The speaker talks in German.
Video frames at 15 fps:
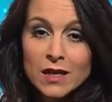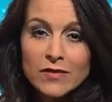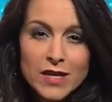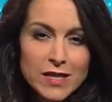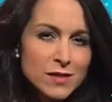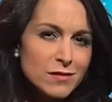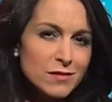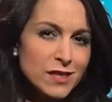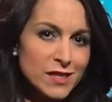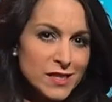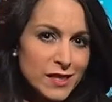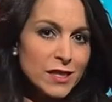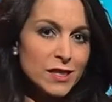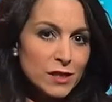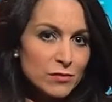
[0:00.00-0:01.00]
wir essen
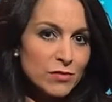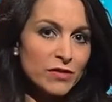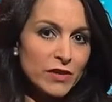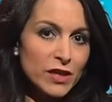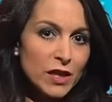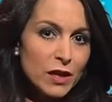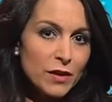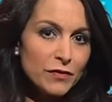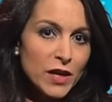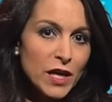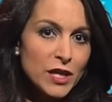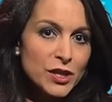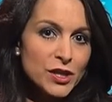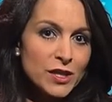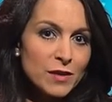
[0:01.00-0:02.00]
tatsächlich immer weniger
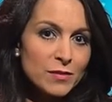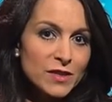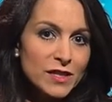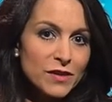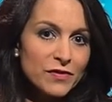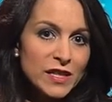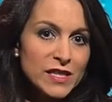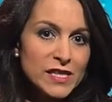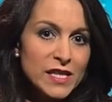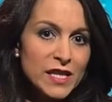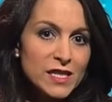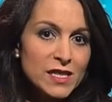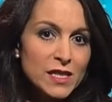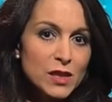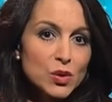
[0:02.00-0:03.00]
Fleisch, aber der
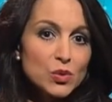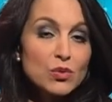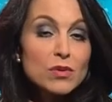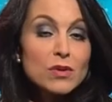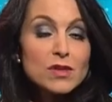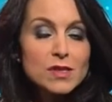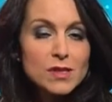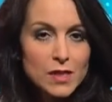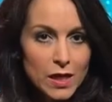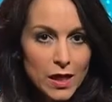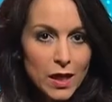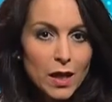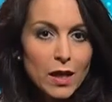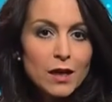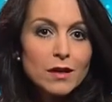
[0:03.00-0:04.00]
Verzehr sinkt nur
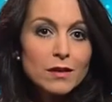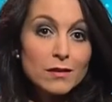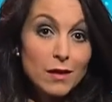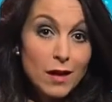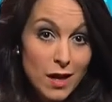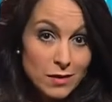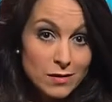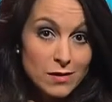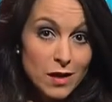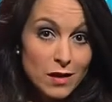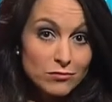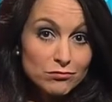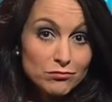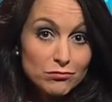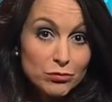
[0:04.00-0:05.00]
sehr
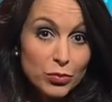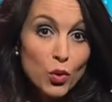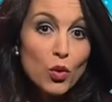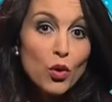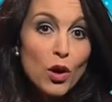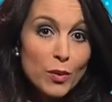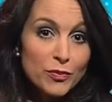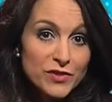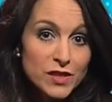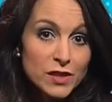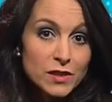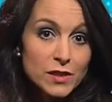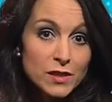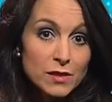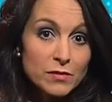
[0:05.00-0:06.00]
langsam. Pro Kopf
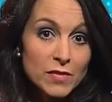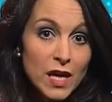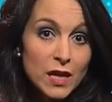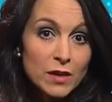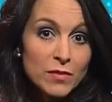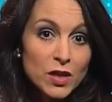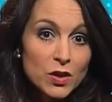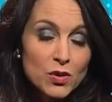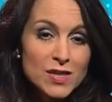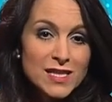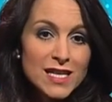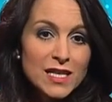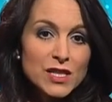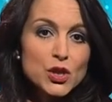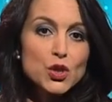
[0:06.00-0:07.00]
sind es im Jahr immer noch
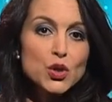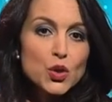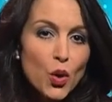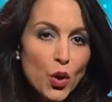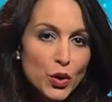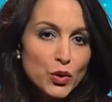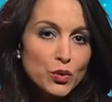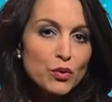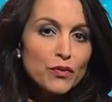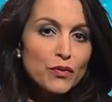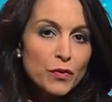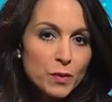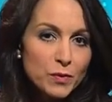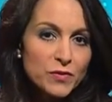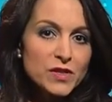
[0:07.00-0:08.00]
satte
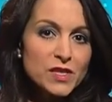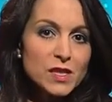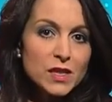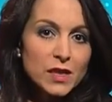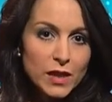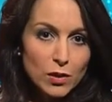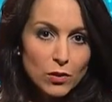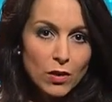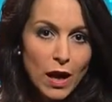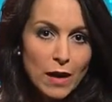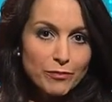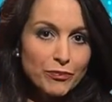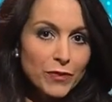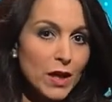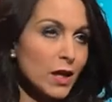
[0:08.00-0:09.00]
59
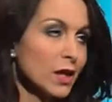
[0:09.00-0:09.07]
Kilogramm.